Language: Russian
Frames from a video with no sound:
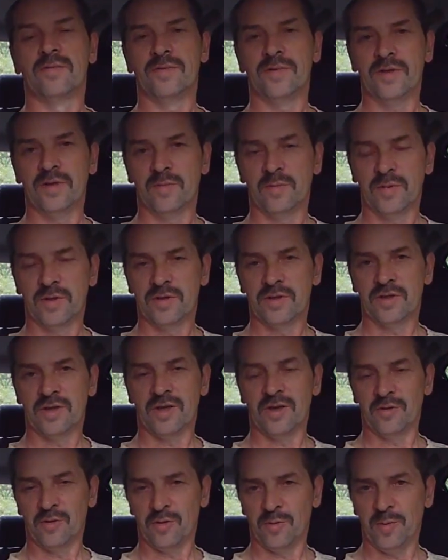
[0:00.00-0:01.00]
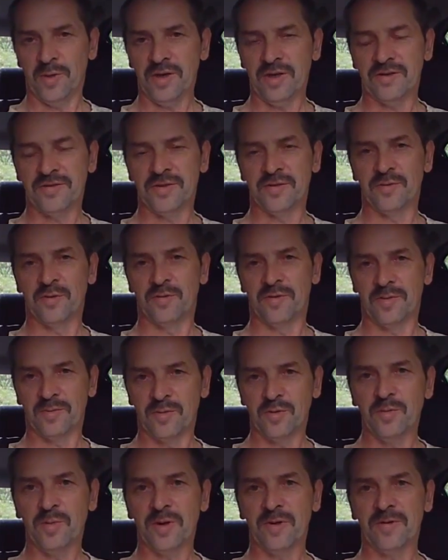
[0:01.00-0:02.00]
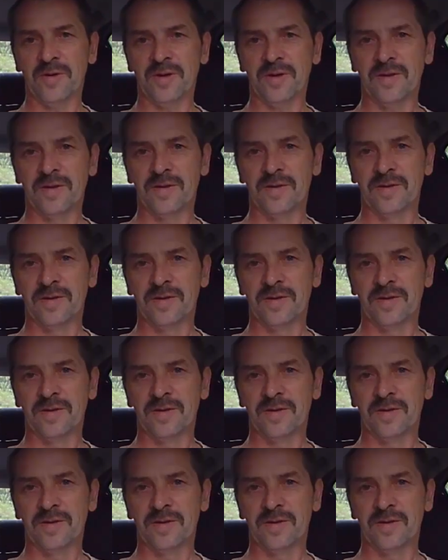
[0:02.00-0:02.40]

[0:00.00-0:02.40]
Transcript: Всем желаю успеха, всего вам доброго.